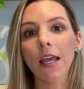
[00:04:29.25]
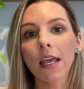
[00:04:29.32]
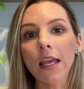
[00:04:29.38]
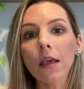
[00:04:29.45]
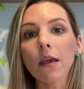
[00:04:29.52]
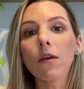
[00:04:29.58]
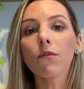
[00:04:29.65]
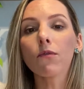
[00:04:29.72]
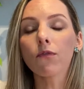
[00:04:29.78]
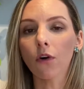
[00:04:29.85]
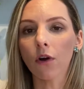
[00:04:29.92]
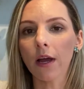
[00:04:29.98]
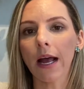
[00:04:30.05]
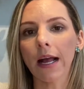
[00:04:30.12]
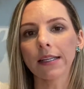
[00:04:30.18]
e
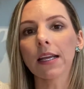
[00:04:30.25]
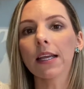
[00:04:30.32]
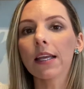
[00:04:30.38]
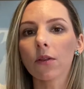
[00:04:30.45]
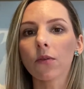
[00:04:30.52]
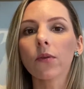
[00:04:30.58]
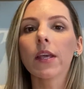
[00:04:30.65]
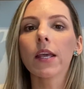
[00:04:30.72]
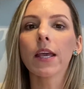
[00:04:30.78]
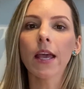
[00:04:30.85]
focar naquilo que